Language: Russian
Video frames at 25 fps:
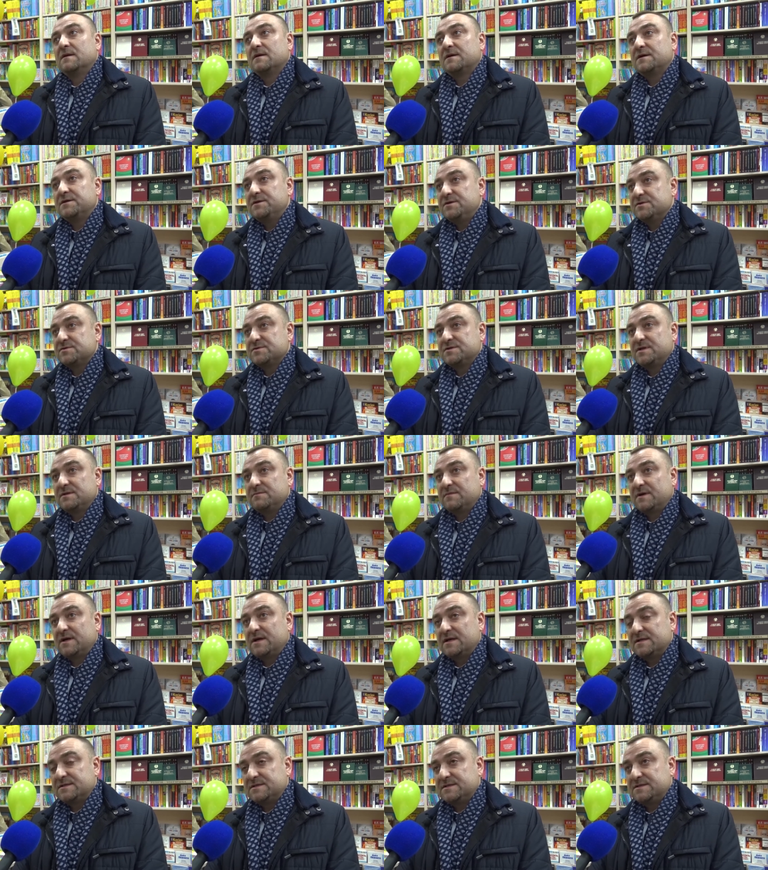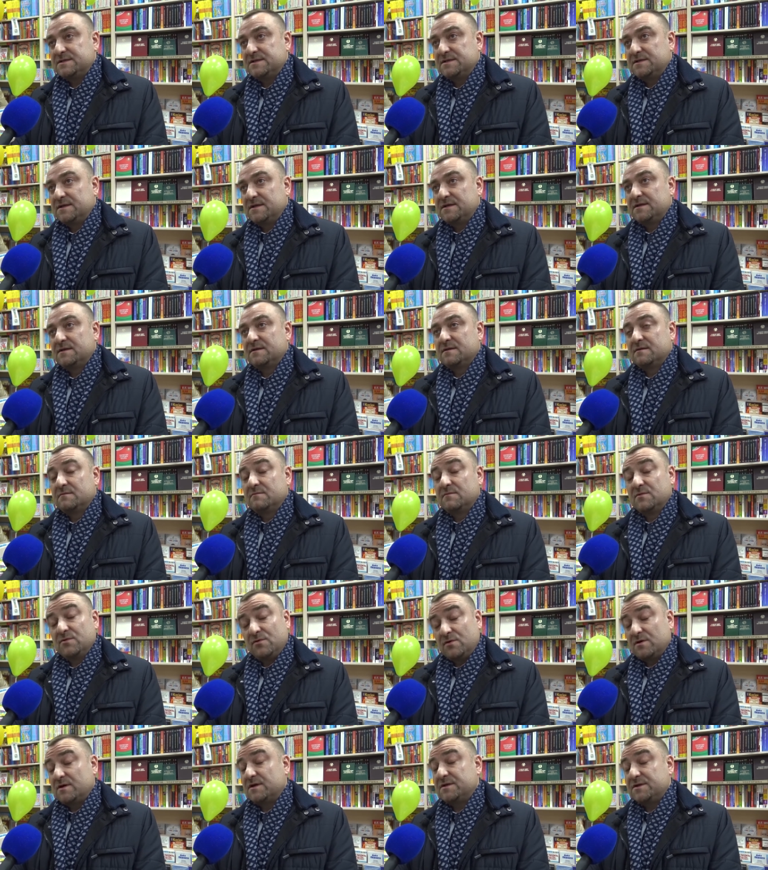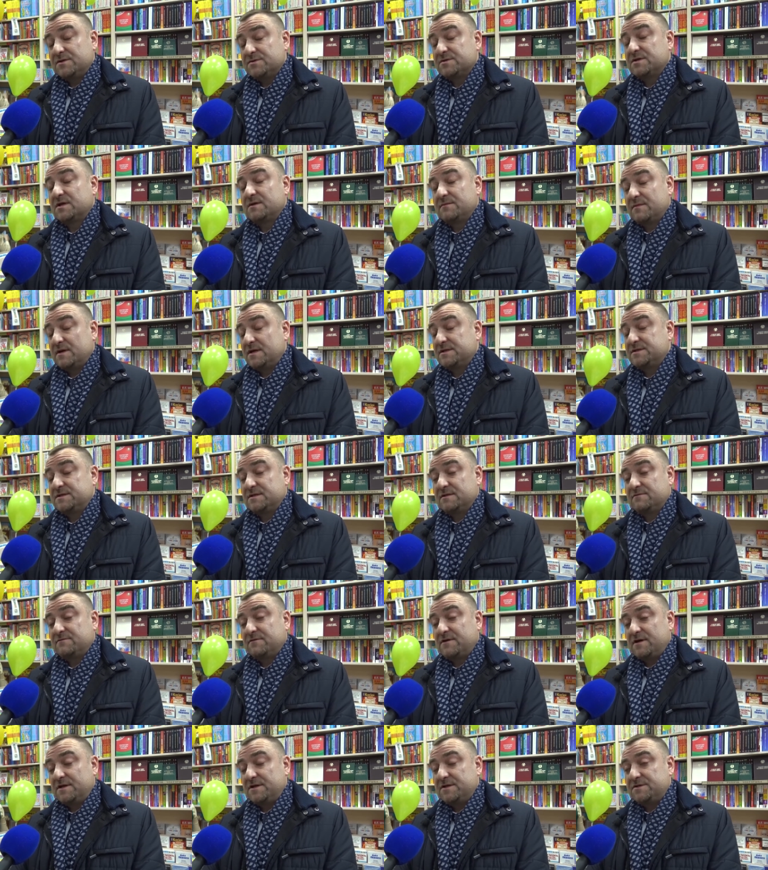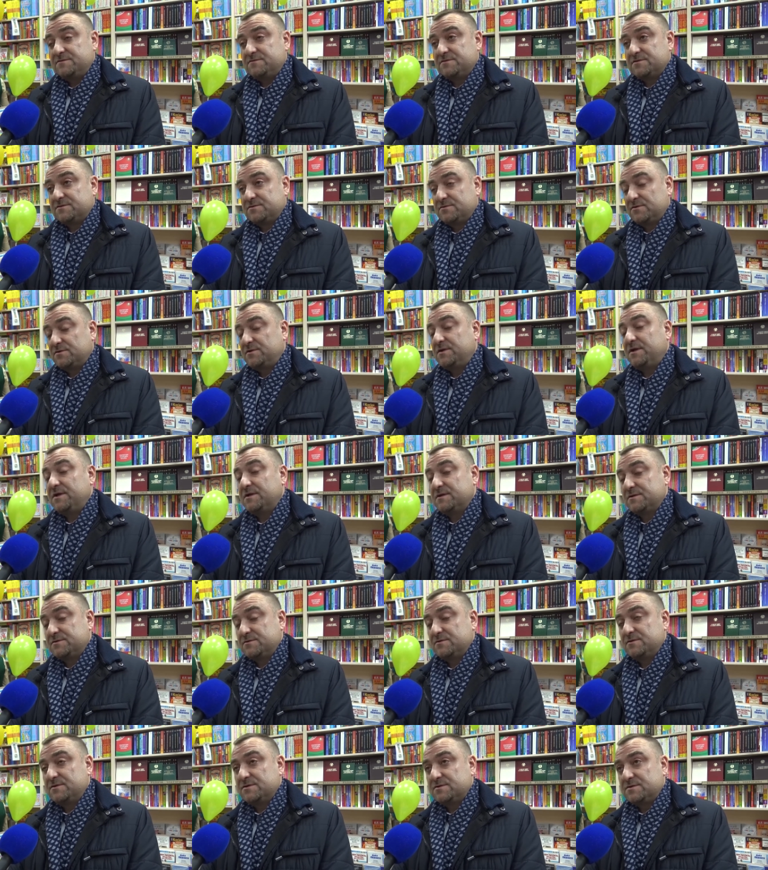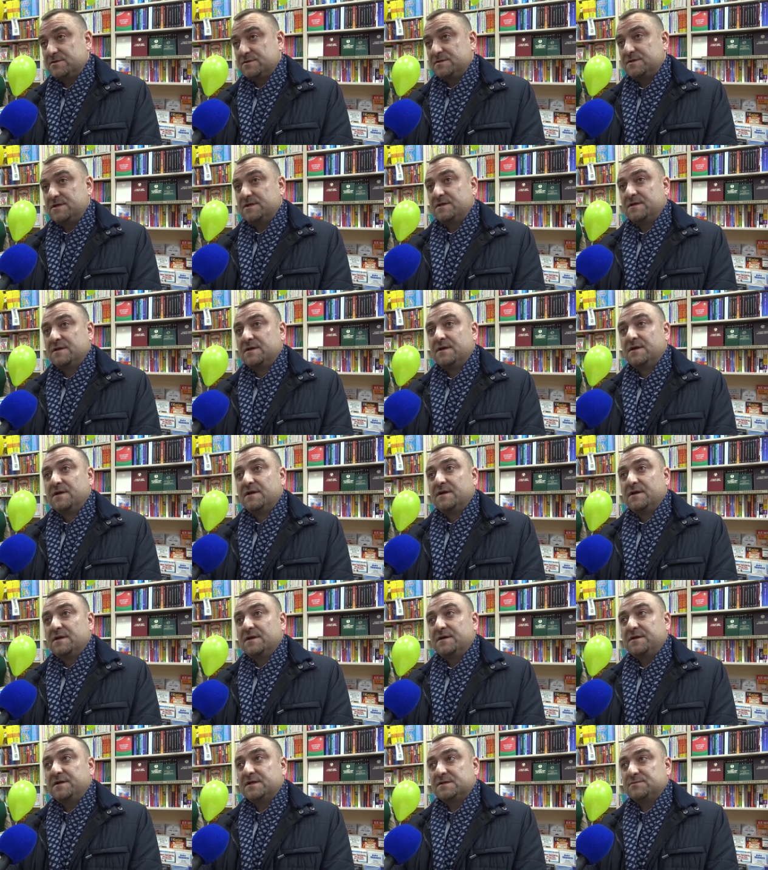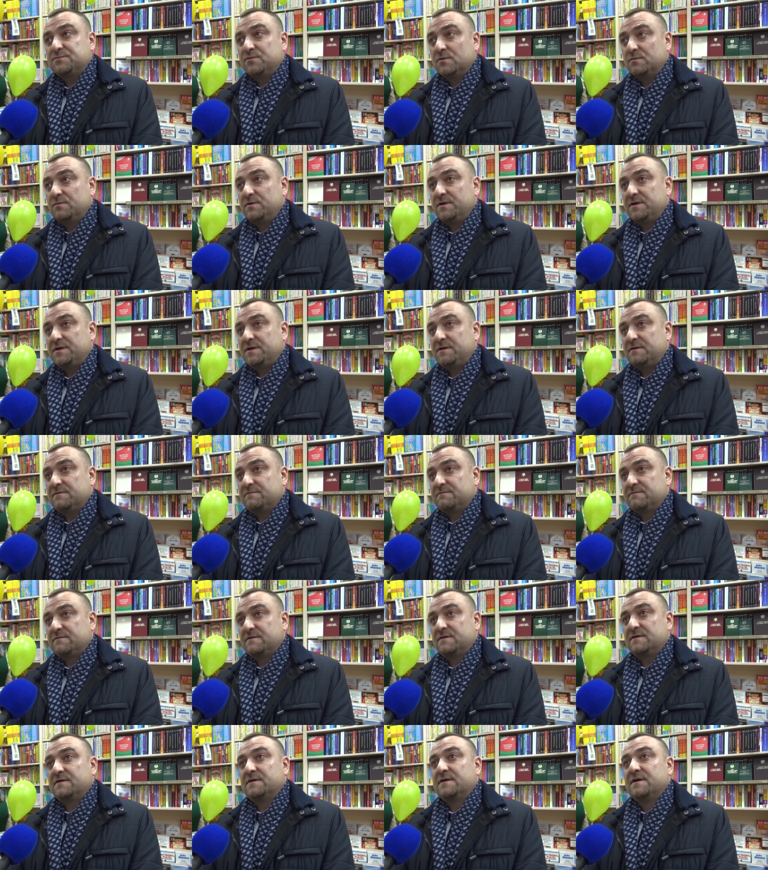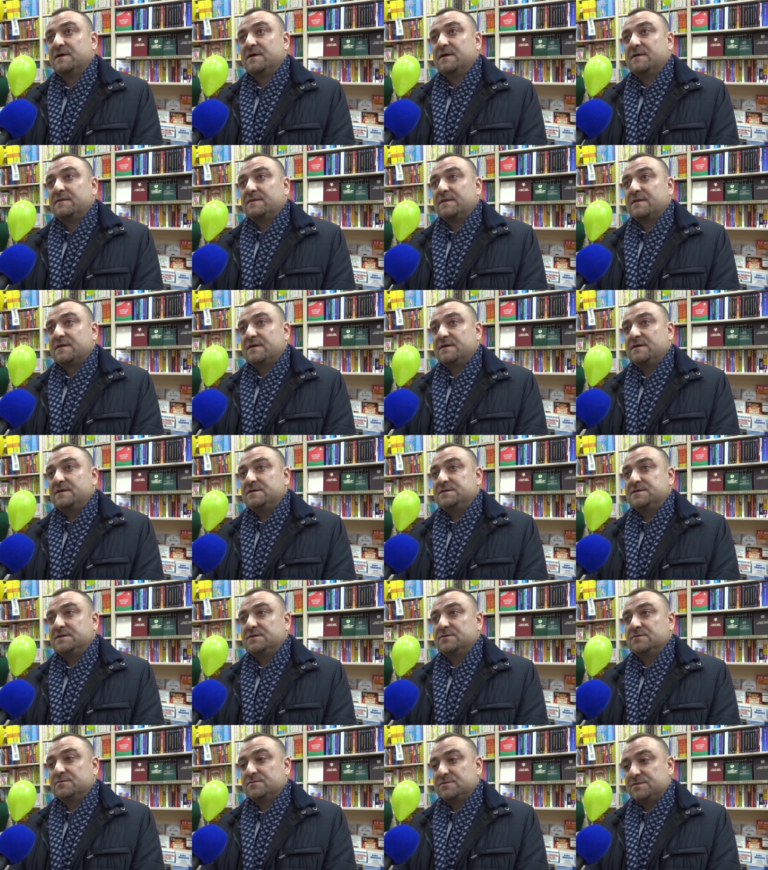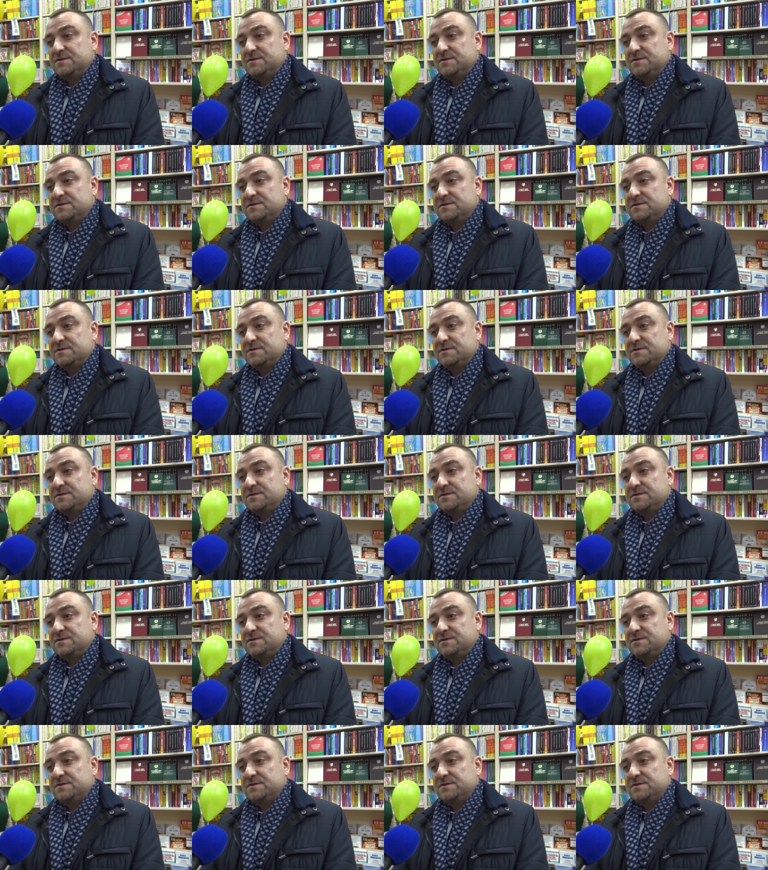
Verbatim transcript: книжные магазины, много книжных магазинов в количестве 103 на сегодняшний день республики в единую